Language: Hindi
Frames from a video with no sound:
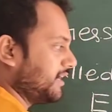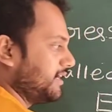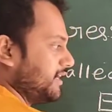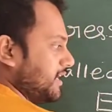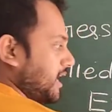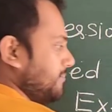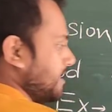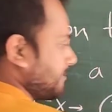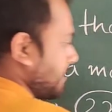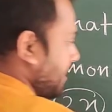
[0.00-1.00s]
है ये भी
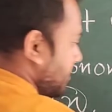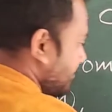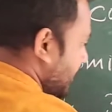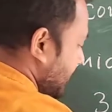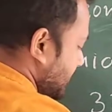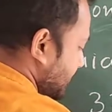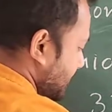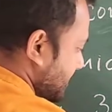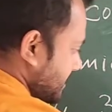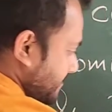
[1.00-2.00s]
आपका बाइनोमियल
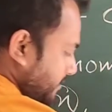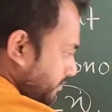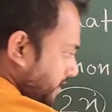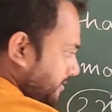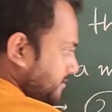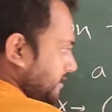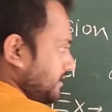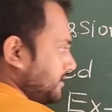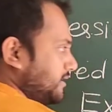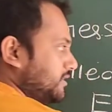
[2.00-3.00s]
एल्जेब्रिक इसमें दो टर्म्स हैं
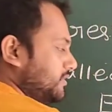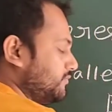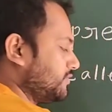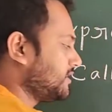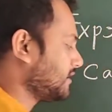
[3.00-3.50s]
उसी